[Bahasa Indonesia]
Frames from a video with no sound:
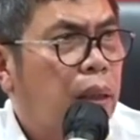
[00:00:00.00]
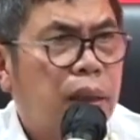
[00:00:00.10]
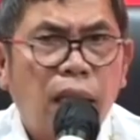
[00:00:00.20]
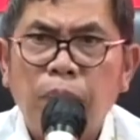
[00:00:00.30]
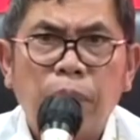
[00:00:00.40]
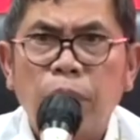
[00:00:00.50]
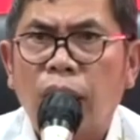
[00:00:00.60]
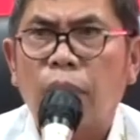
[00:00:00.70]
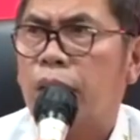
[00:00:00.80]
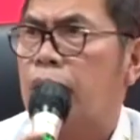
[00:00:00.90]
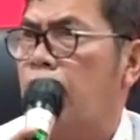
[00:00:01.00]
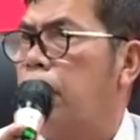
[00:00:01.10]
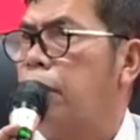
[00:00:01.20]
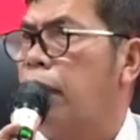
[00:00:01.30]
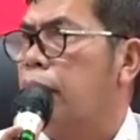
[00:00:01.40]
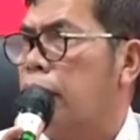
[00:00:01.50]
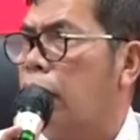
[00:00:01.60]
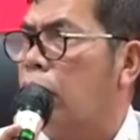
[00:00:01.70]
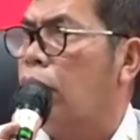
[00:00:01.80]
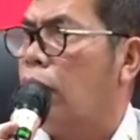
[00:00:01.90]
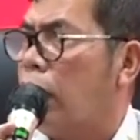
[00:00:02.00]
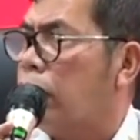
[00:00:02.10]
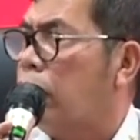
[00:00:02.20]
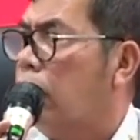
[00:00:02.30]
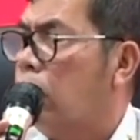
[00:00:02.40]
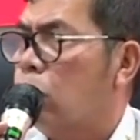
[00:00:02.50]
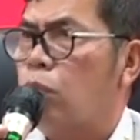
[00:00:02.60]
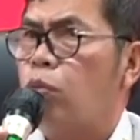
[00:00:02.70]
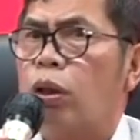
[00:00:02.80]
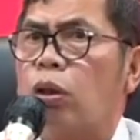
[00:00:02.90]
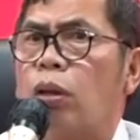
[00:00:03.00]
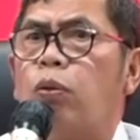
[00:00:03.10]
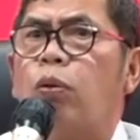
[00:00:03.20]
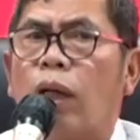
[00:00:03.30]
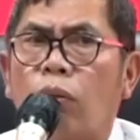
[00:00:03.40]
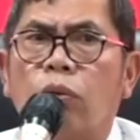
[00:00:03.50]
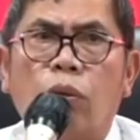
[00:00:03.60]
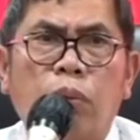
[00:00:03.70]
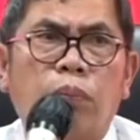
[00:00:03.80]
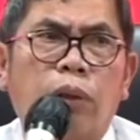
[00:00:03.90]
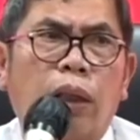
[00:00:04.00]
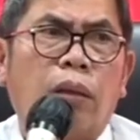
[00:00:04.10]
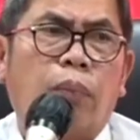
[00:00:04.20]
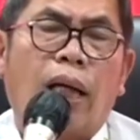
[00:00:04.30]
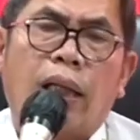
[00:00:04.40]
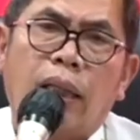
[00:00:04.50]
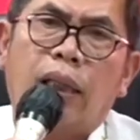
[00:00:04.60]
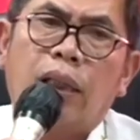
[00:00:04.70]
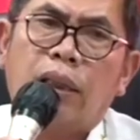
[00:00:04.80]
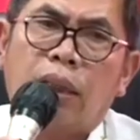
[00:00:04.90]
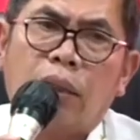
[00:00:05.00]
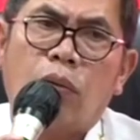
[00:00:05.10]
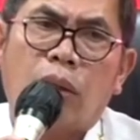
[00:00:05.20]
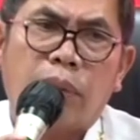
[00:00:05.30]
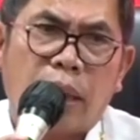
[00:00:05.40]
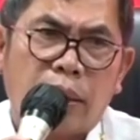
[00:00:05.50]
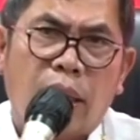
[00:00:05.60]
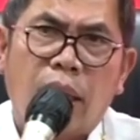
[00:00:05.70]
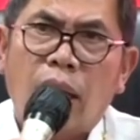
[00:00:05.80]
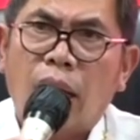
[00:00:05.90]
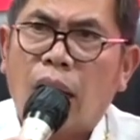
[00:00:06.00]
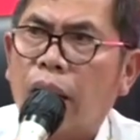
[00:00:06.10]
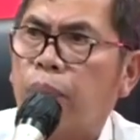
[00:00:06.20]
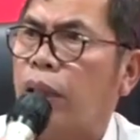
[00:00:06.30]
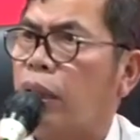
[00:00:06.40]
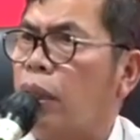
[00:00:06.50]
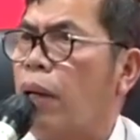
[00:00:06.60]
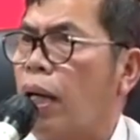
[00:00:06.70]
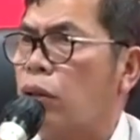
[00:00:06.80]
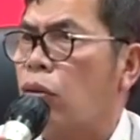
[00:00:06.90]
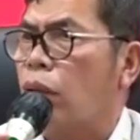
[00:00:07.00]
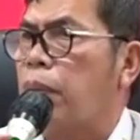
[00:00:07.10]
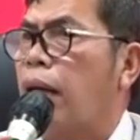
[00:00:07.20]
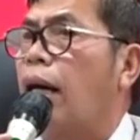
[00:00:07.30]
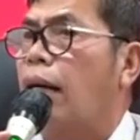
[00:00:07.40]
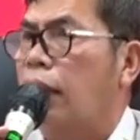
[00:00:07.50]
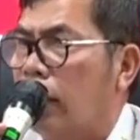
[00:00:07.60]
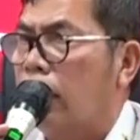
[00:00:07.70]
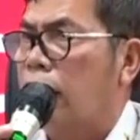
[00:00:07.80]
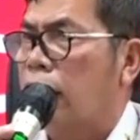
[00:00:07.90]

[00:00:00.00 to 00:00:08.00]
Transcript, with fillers: Siapapun nggak bisa membantah itu live. Semua terbuka untuk umum dan bahkan ini sidang luar biasa. Live dan dibahas oleh para ahli.